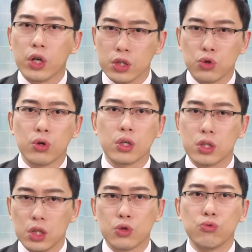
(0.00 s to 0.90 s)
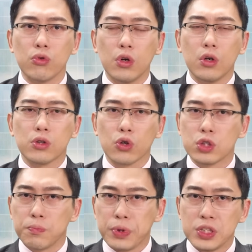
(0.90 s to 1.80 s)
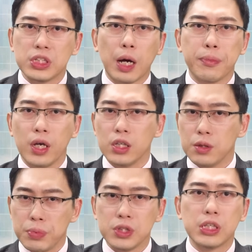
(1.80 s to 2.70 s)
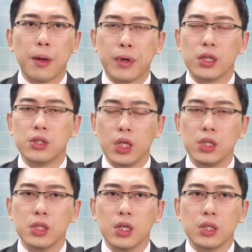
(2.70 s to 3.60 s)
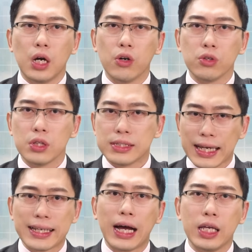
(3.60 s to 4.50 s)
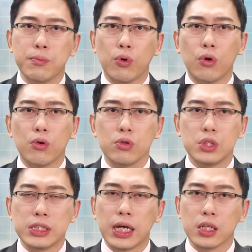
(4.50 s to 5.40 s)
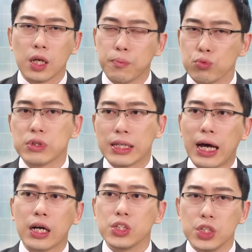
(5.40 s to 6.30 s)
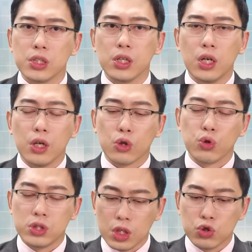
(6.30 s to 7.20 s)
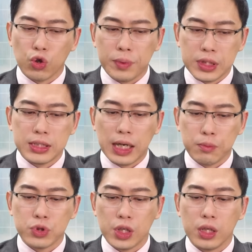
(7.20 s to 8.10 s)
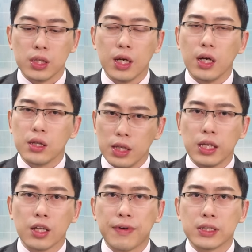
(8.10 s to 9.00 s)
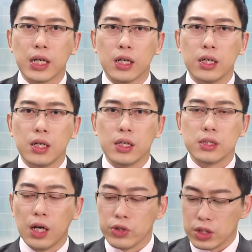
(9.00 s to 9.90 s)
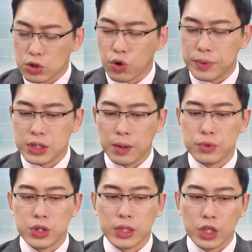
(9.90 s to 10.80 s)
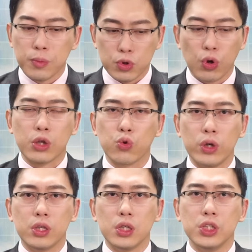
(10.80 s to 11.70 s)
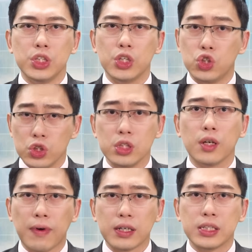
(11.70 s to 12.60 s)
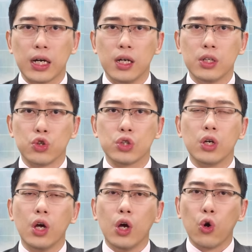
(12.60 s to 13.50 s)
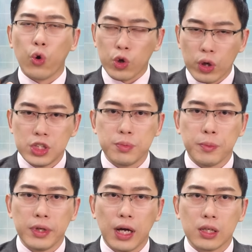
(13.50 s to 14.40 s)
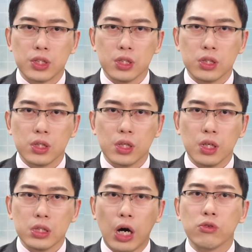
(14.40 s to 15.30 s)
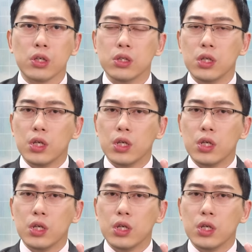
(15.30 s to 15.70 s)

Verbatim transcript: 很多的个股都是平价便宜、平价偏低，然后呢展开一波接下来的一个补涨的行情。哦，所以这是我们现在目前定调的方向，然后也是我们现在目前给我们团队的一些指引的方向，就是回归基本面的行情，然后呢。